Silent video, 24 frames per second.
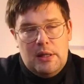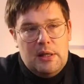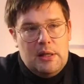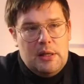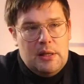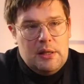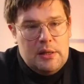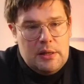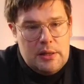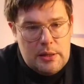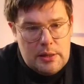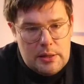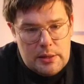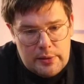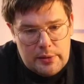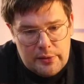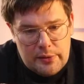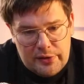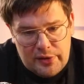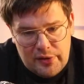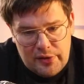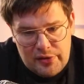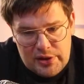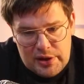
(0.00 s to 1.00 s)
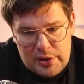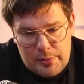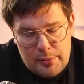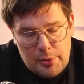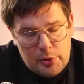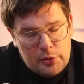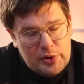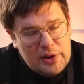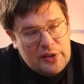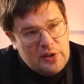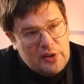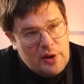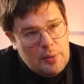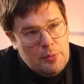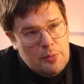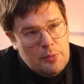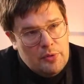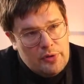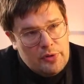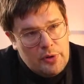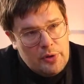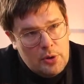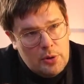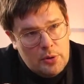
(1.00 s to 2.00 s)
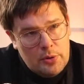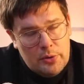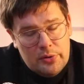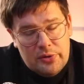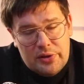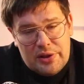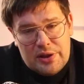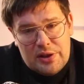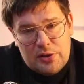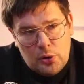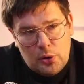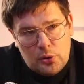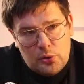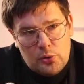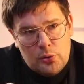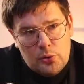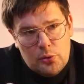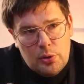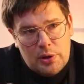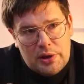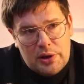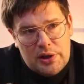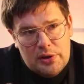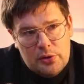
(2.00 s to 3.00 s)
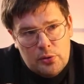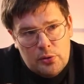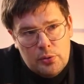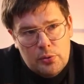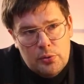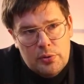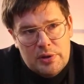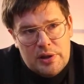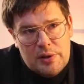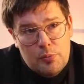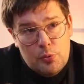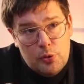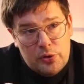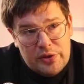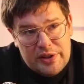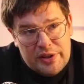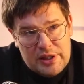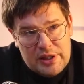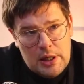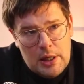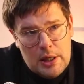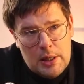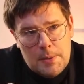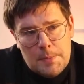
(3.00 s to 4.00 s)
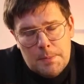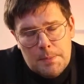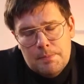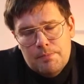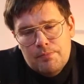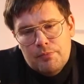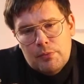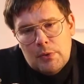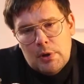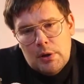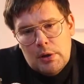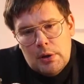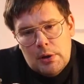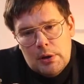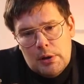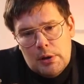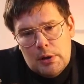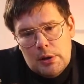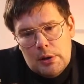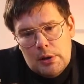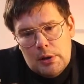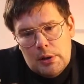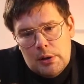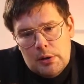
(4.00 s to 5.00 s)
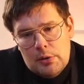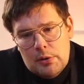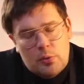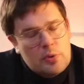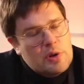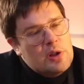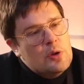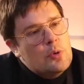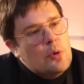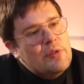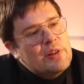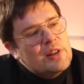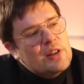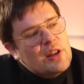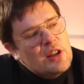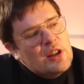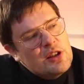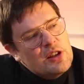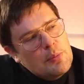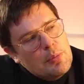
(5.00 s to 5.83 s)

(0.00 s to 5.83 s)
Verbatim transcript: Et ça fait des bandes extrêmement violentes qui torturent, qui tuent, qui mutilent. Donc ils doivent être traités